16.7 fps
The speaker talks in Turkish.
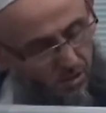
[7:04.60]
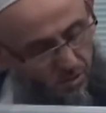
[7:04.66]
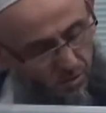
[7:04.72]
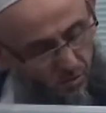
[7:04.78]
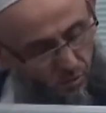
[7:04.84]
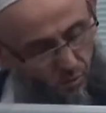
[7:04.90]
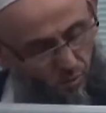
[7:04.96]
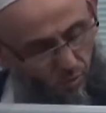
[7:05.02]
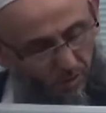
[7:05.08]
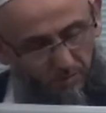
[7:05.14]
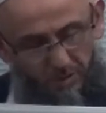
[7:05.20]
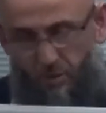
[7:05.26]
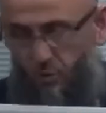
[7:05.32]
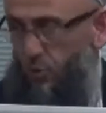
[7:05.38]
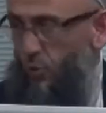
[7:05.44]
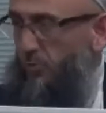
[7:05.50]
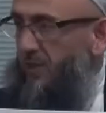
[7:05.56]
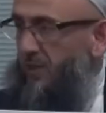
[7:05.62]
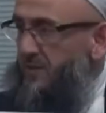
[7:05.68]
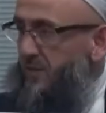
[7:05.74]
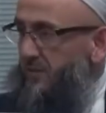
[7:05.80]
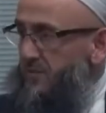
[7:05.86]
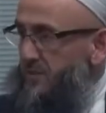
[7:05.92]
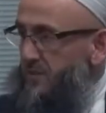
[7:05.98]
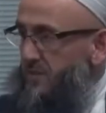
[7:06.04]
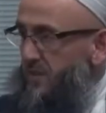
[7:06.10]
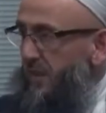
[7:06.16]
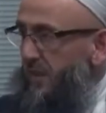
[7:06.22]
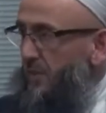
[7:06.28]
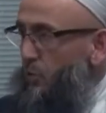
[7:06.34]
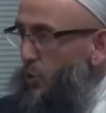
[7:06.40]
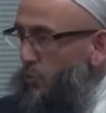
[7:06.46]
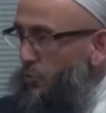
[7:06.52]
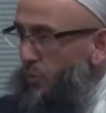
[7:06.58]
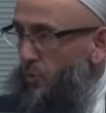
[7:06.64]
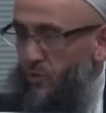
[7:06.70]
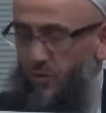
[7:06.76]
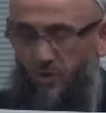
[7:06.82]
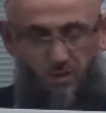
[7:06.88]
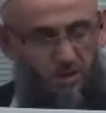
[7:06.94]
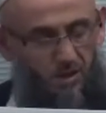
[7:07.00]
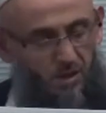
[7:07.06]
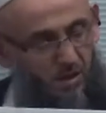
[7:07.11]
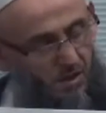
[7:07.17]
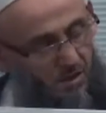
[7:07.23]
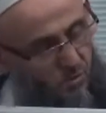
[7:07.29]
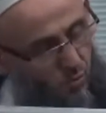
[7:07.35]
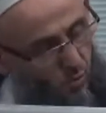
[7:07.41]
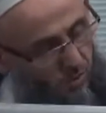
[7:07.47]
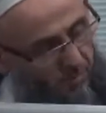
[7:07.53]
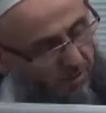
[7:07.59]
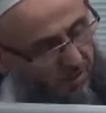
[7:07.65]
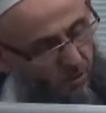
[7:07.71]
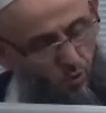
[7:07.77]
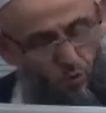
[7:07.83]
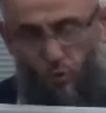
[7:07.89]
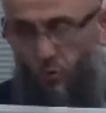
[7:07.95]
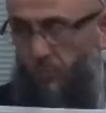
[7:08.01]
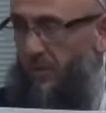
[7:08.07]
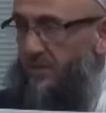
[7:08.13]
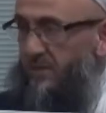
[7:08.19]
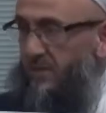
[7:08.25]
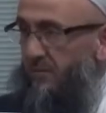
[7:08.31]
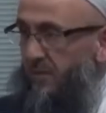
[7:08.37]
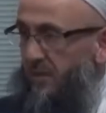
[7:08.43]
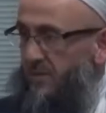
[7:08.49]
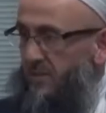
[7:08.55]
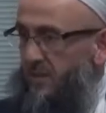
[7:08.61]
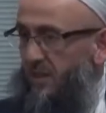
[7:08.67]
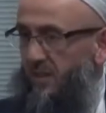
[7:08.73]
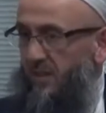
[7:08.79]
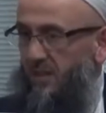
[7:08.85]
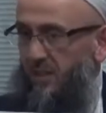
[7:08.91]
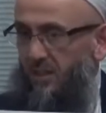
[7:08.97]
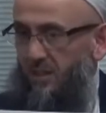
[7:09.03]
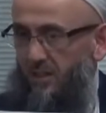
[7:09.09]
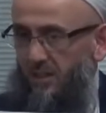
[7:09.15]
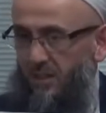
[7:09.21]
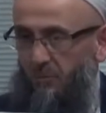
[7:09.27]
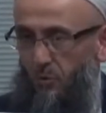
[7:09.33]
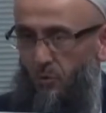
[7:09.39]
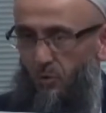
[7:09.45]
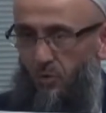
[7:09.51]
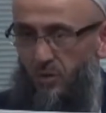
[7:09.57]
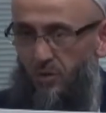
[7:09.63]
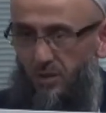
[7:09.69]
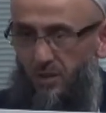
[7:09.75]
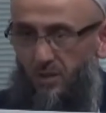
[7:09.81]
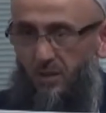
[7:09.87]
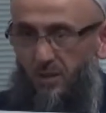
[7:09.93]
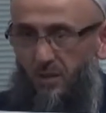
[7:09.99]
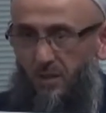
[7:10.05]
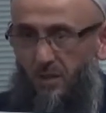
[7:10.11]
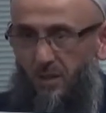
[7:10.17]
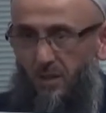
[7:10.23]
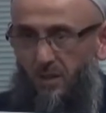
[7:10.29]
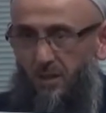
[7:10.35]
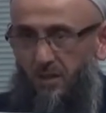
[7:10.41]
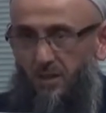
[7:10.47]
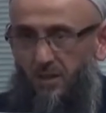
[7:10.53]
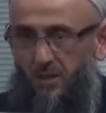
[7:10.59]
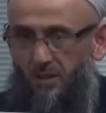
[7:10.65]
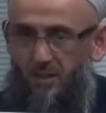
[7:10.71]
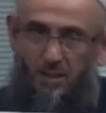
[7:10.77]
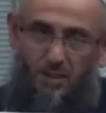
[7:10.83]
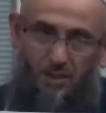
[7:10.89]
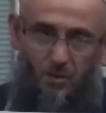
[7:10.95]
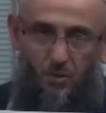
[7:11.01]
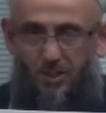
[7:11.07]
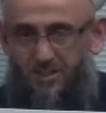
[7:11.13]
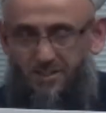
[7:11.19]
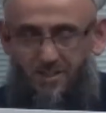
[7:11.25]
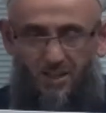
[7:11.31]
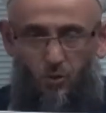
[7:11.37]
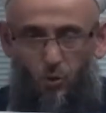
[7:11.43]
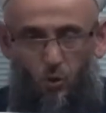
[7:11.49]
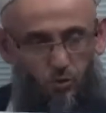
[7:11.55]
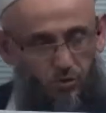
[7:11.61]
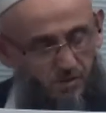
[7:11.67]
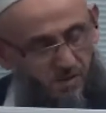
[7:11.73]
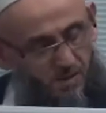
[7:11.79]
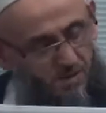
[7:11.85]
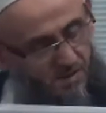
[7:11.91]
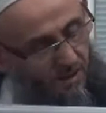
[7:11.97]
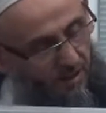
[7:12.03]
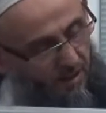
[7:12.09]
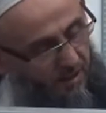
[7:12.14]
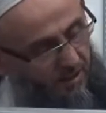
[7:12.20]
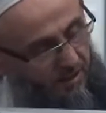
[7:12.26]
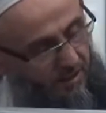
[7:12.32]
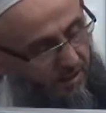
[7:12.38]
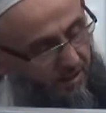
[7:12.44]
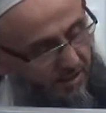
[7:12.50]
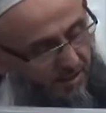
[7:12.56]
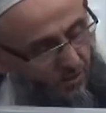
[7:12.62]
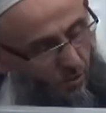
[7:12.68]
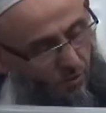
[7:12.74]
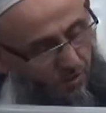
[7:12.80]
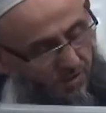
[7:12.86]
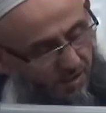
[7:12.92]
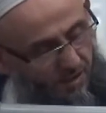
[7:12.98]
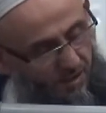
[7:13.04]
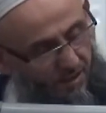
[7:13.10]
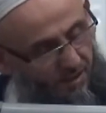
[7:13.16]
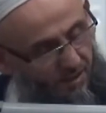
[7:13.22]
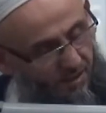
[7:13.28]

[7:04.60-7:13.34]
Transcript: Sulamanın çoğu masrafsızsa 4 bölü 40, sulamanın çoğu masraflı ise 2 e, bölü 40. İkisinin ortasıysa, ikisinin ortası ne?